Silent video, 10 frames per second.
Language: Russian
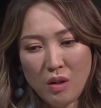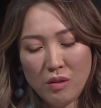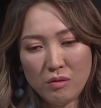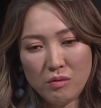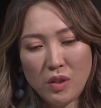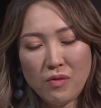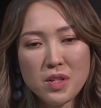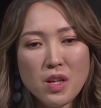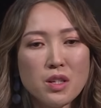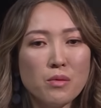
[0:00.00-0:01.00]
Да,
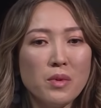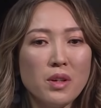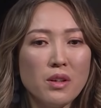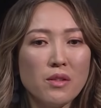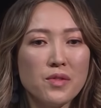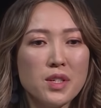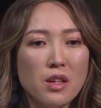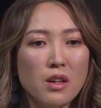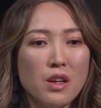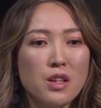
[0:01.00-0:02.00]
вы знаете, мы
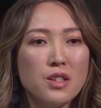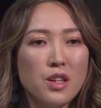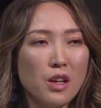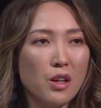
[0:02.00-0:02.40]
все идеи,